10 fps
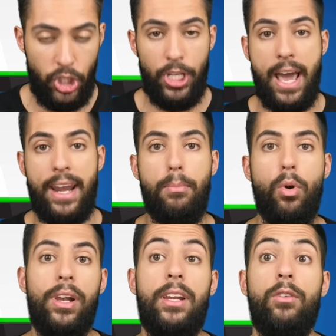tirar a
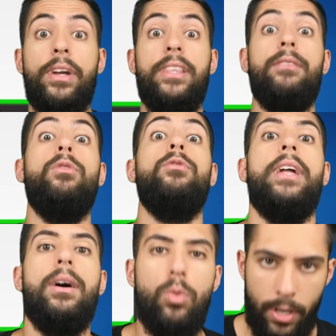bola e não vai
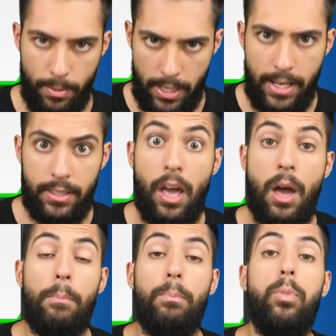devolver a urna, beleza?
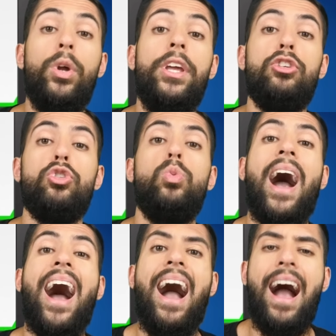Por
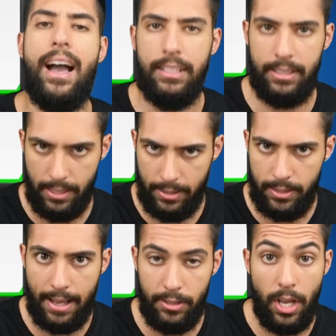isso, há a
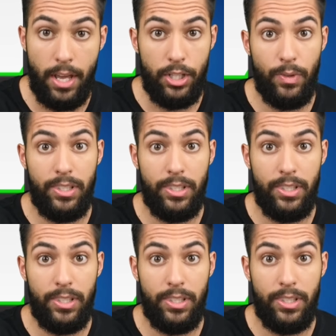necessidade de